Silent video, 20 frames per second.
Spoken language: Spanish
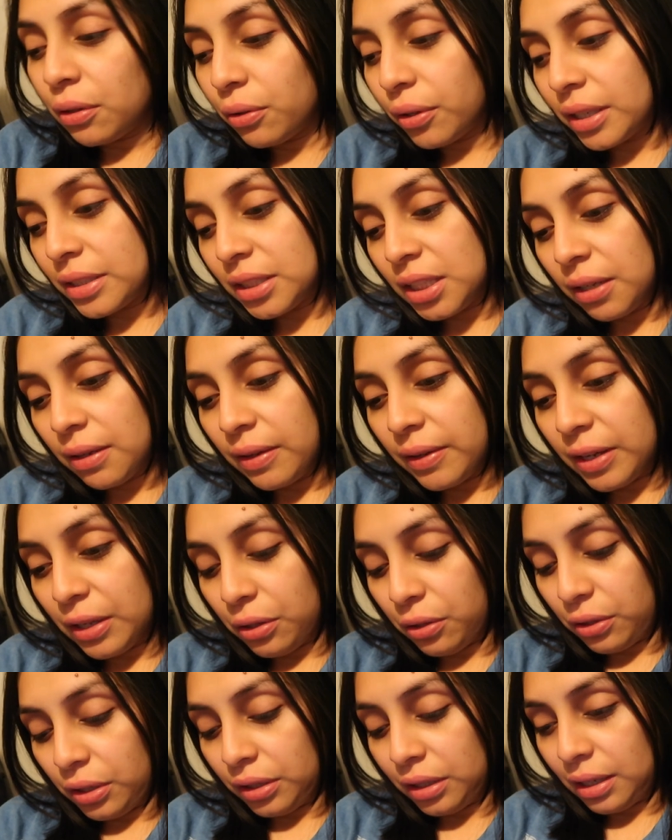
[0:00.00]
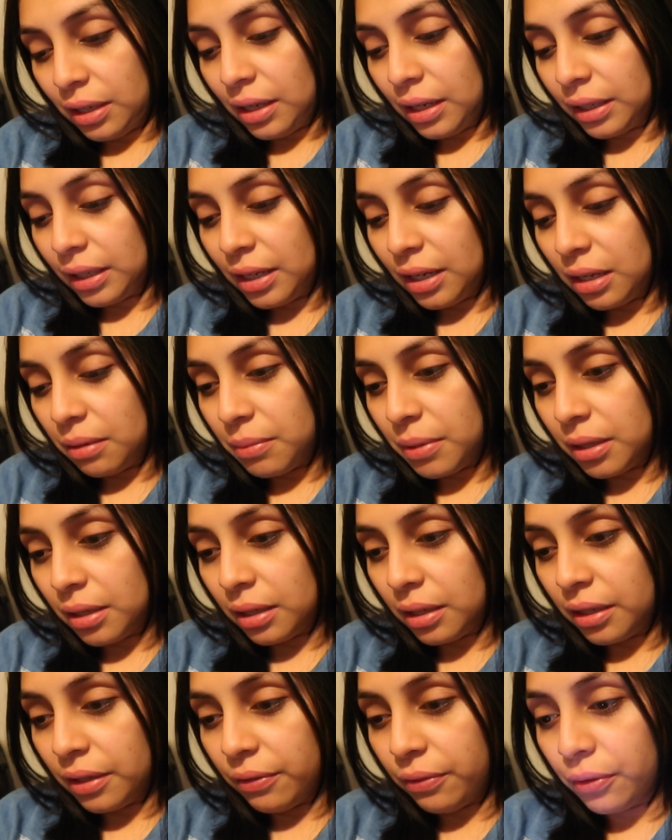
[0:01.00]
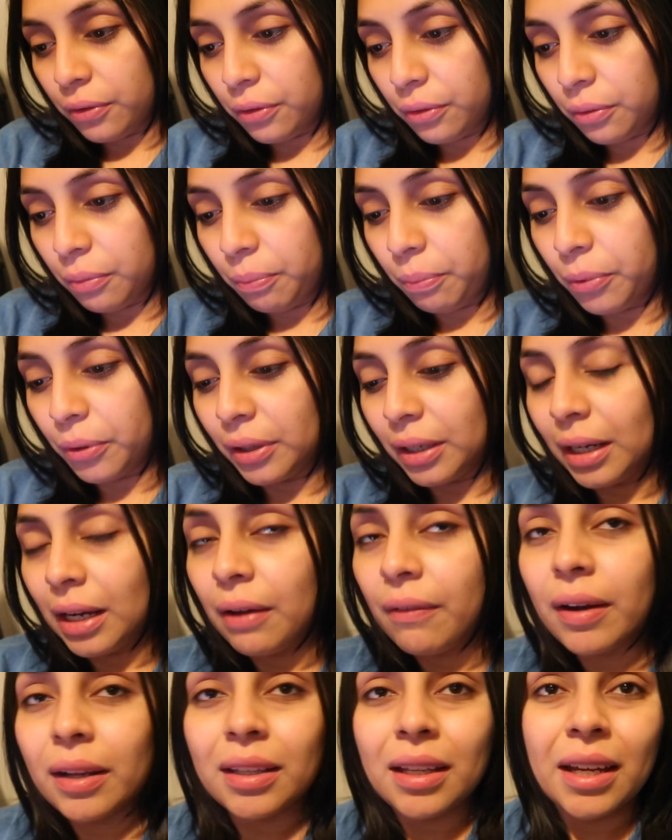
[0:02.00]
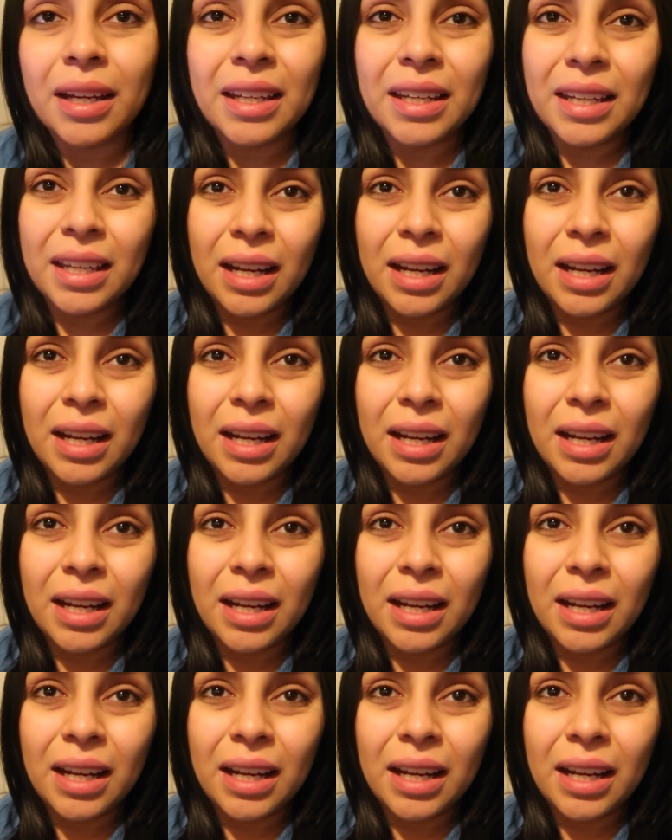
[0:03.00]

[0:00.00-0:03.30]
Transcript: Y lo que estaba viendo ahorita aquí en mi teléfono, porque la verdad,